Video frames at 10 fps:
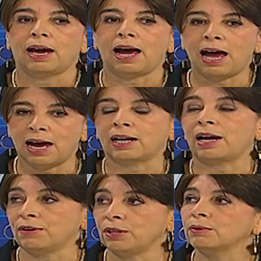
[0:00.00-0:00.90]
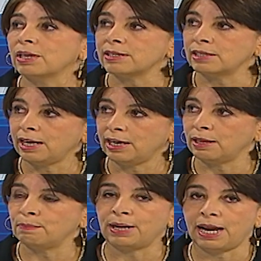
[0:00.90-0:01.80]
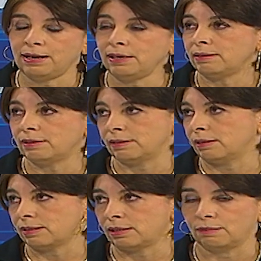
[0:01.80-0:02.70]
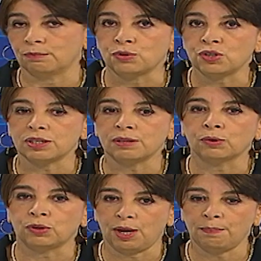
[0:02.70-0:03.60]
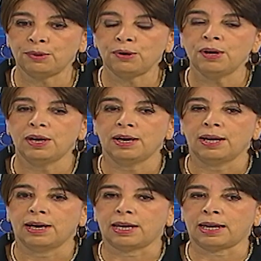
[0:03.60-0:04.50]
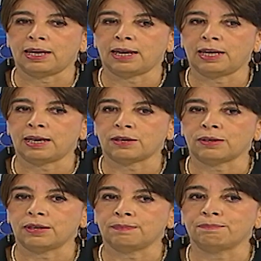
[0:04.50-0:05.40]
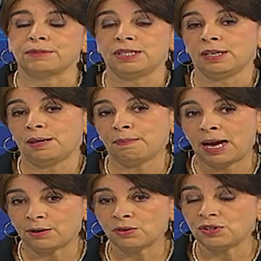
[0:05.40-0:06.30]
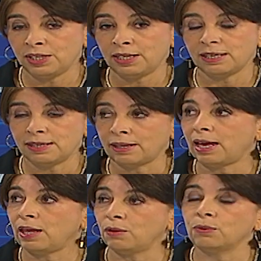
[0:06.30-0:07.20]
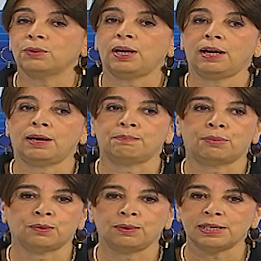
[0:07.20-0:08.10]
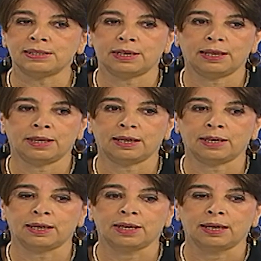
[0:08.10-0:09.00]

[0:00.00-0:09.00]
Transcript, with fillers: Han habido una serie de planes desde hace muchísimo tiempo. Eh, sin embargo, sí que se ha dado una, por una serie de,